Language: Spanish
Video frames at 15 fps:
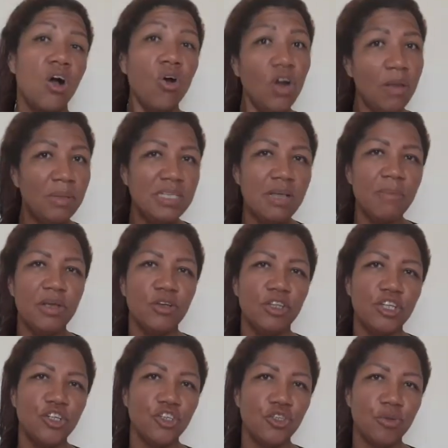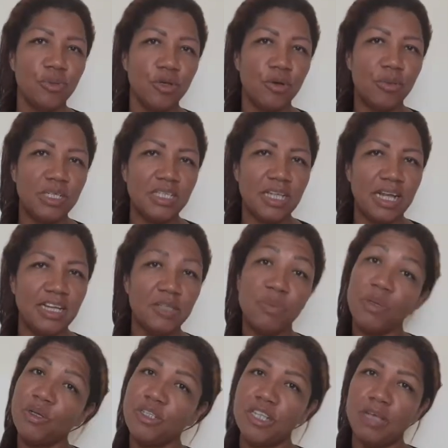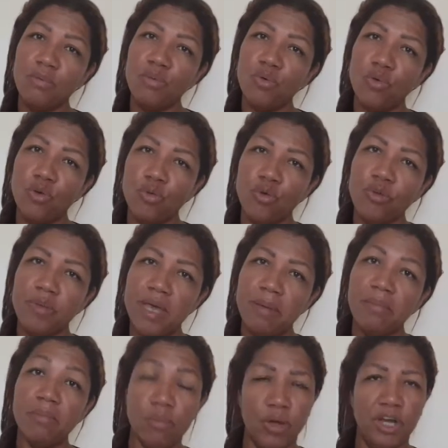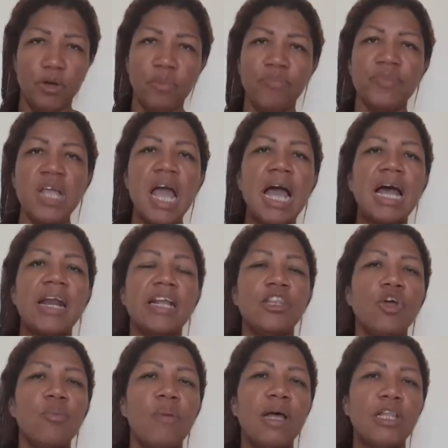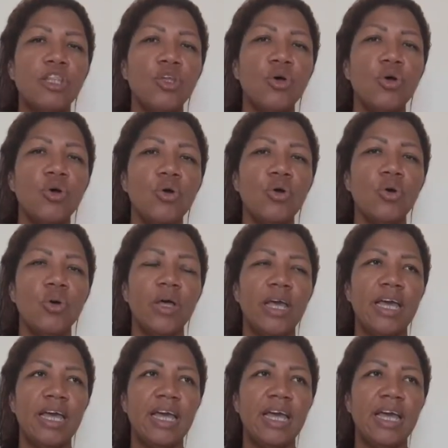Hola mis amigos de YouTube, ¿cómo están? Espero estén muy muy bien. Bueno, retomando